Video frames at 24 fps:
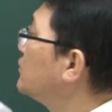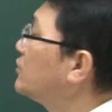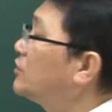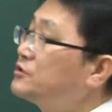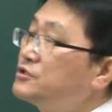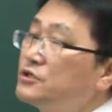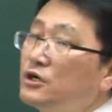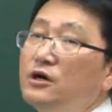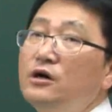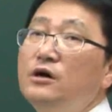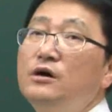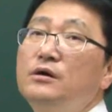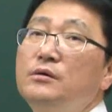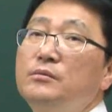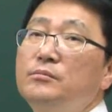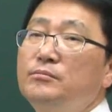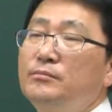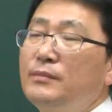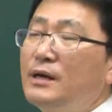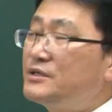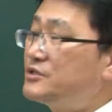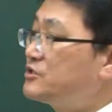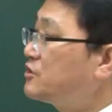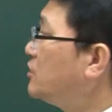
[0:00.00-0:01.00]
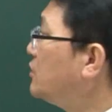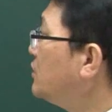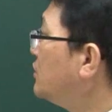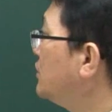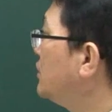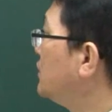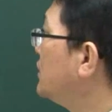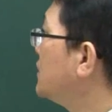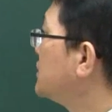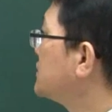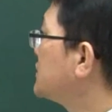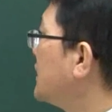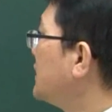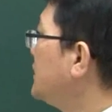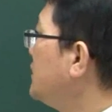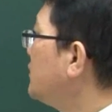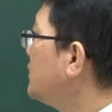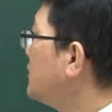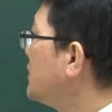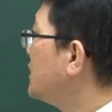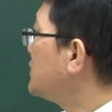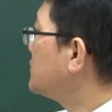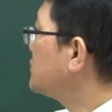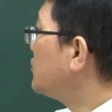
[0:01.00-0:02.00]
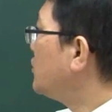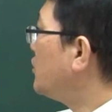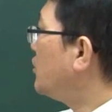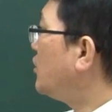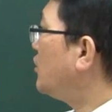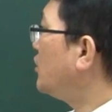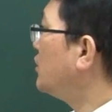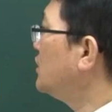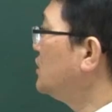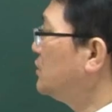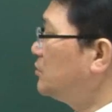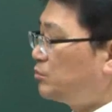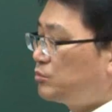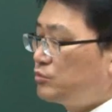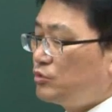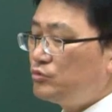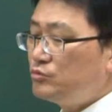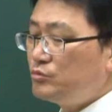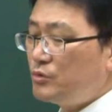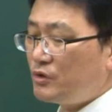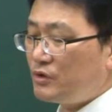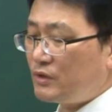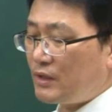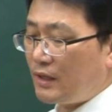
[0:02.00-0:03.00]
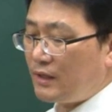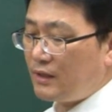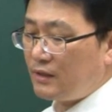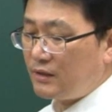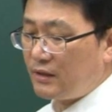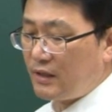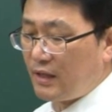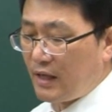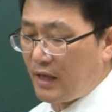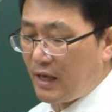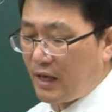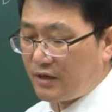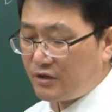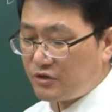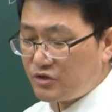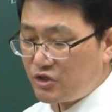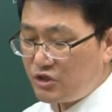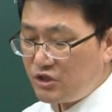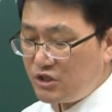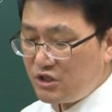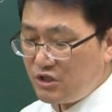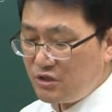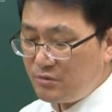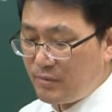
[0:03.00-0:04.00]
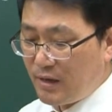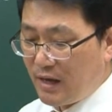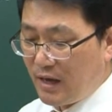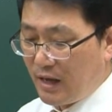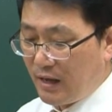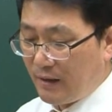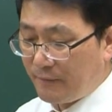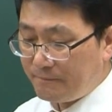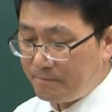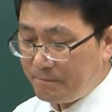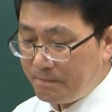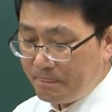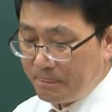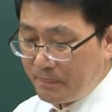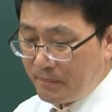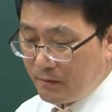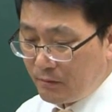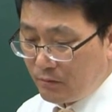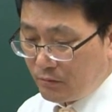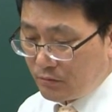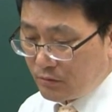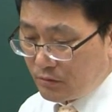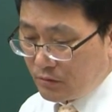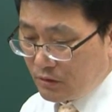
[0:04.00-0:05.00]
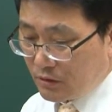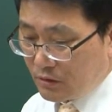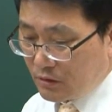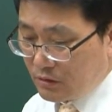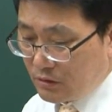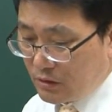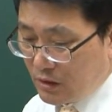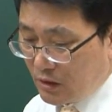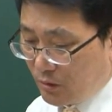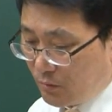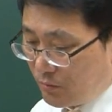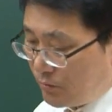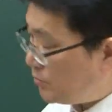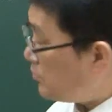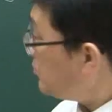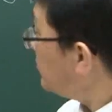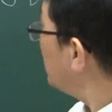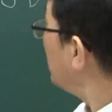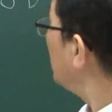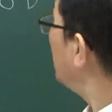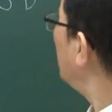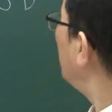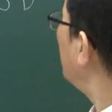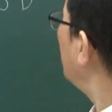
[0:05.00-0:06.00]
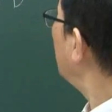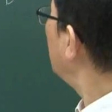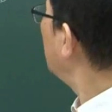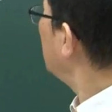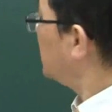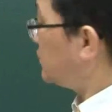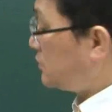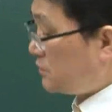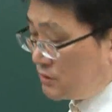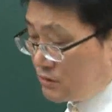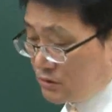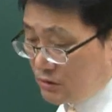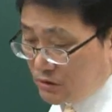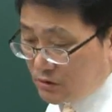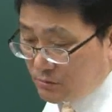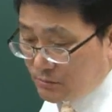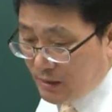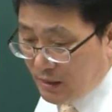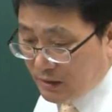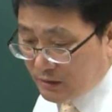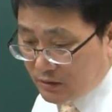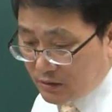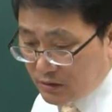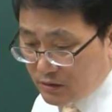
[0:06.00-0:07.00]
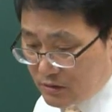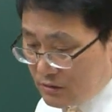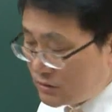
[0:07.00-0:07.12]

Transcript: 되는 거죠. 맞죠? 자, 이렇게 해서 누우면 되는데, 그래서 시그마, 근데, 음, 시그마,